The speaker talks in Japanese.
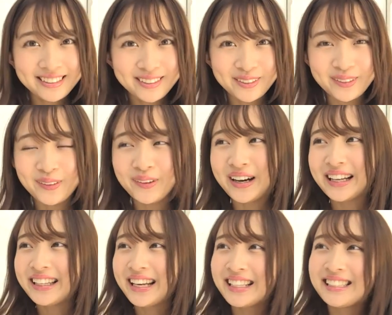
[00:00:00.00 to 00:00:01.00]
ちょっとこ
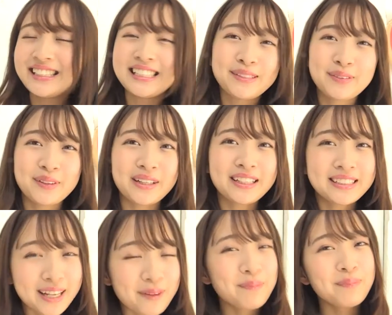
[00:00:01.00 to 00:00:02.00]
う新しい一面をたく
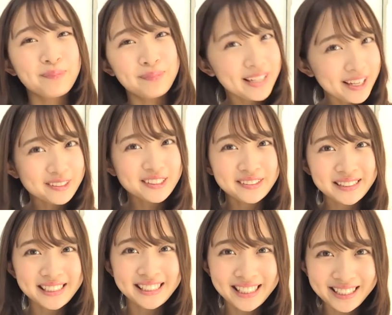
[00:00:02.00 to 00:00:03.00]
さん見れる作
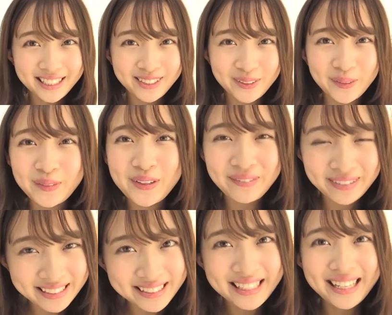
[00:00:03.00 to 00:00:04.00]
品になってると思い
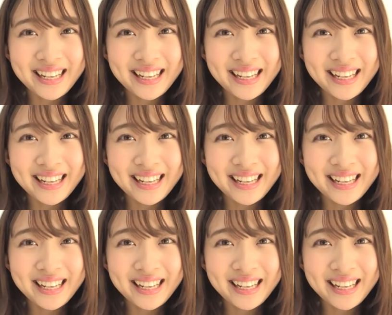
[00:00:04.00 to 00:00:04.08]
ます、